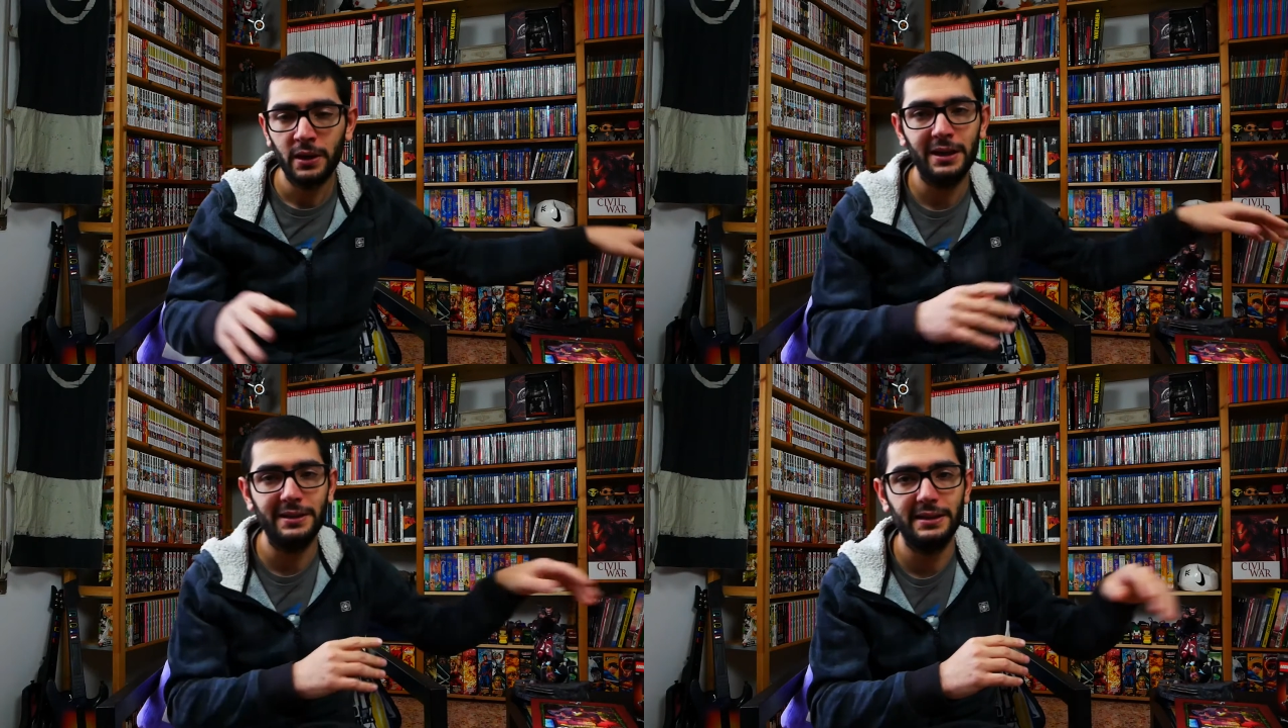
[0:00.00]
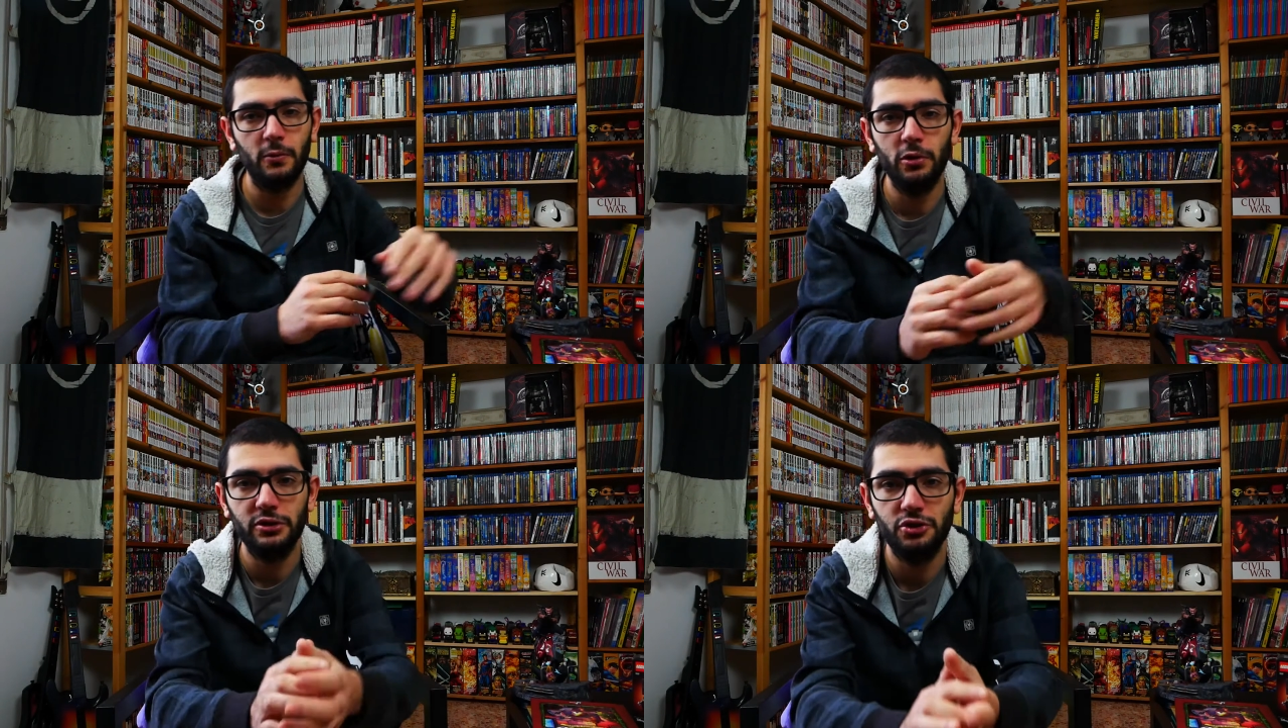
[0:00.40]
che Star
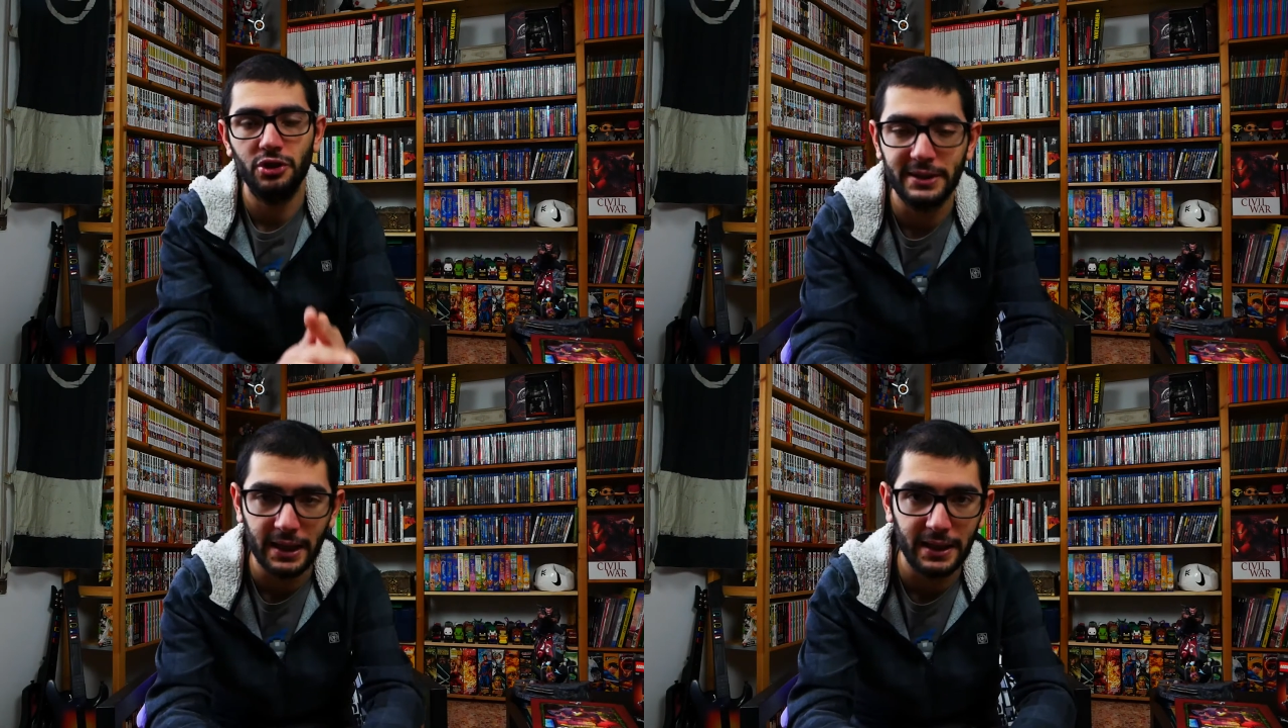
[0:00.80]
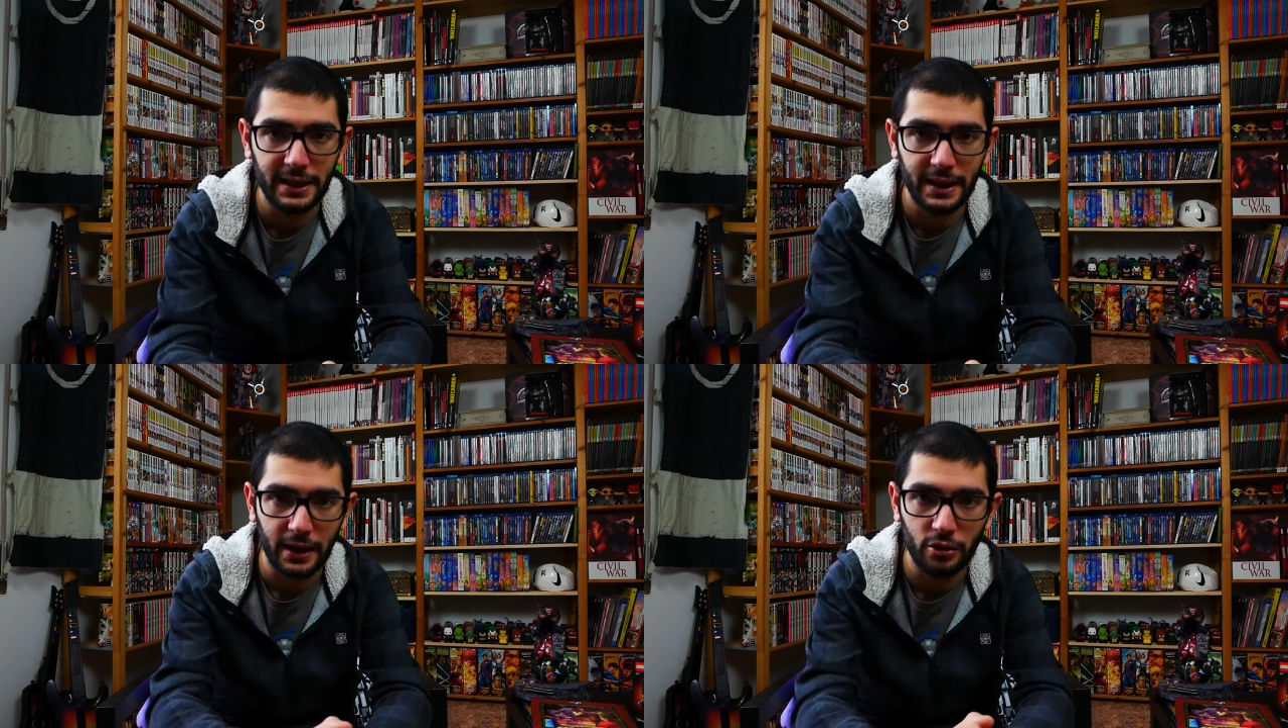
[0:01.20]
Wars ci sta
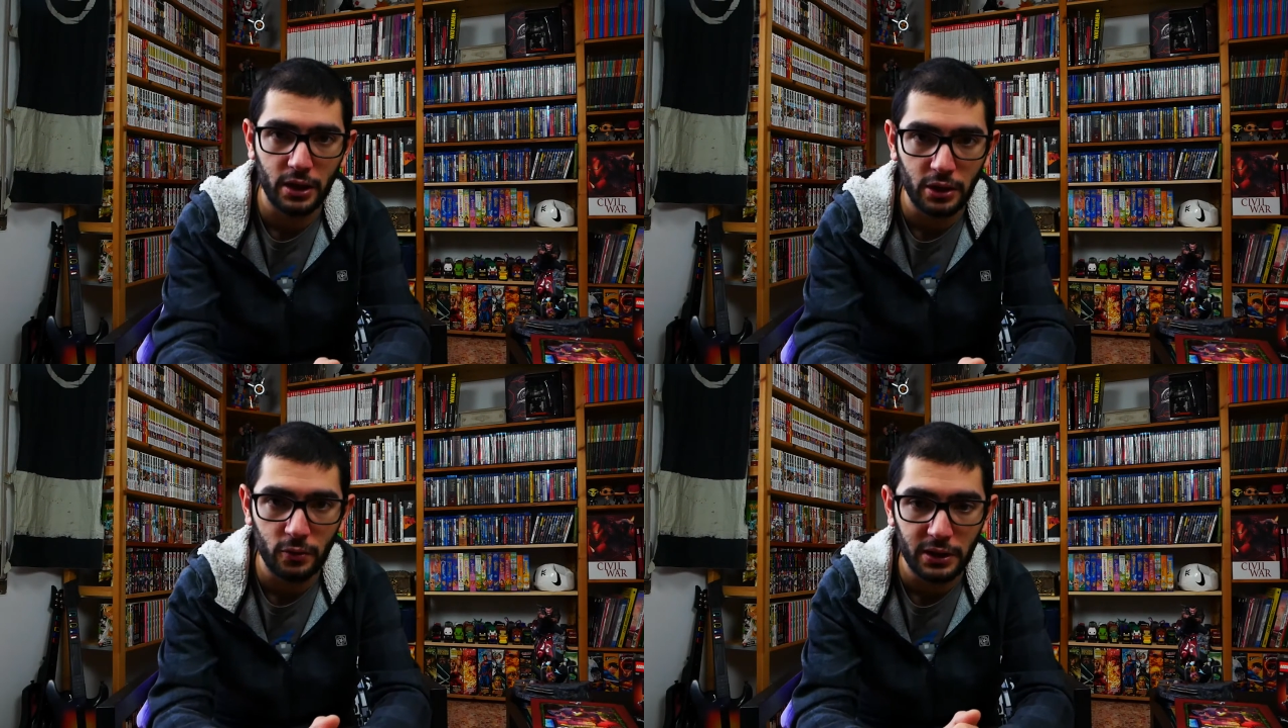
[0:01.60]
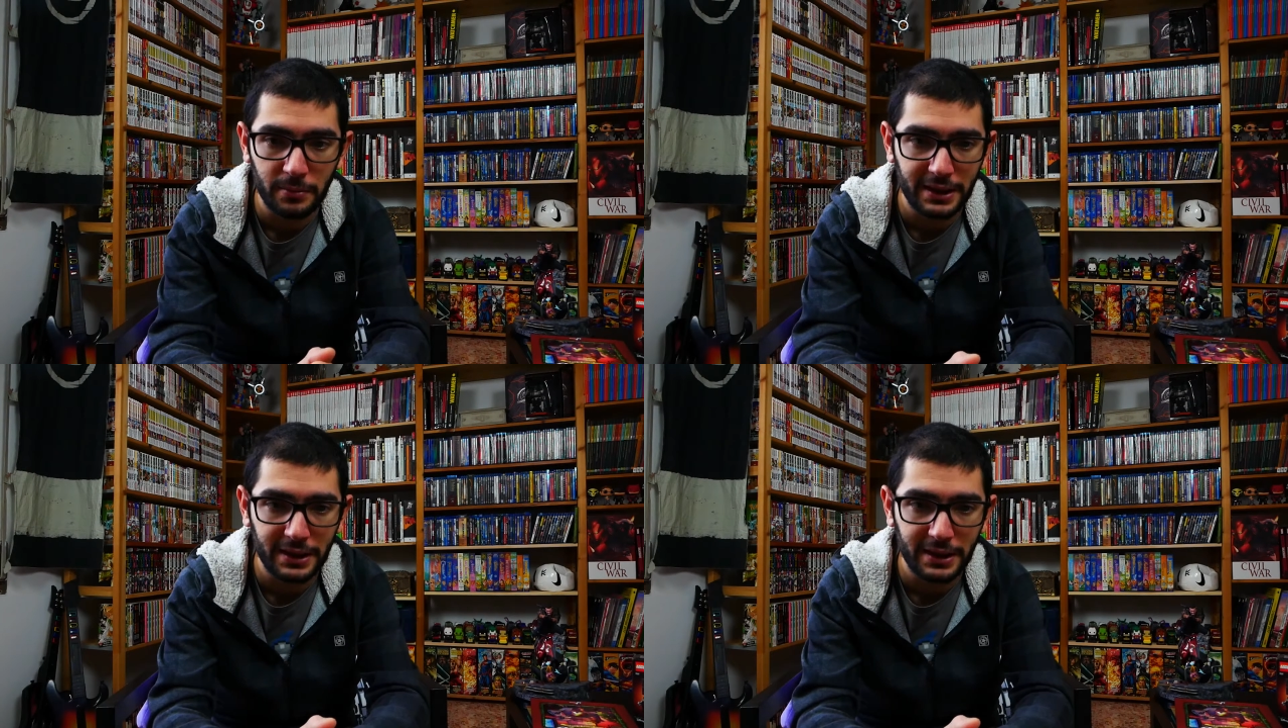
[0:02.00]
dedicando negli ultimi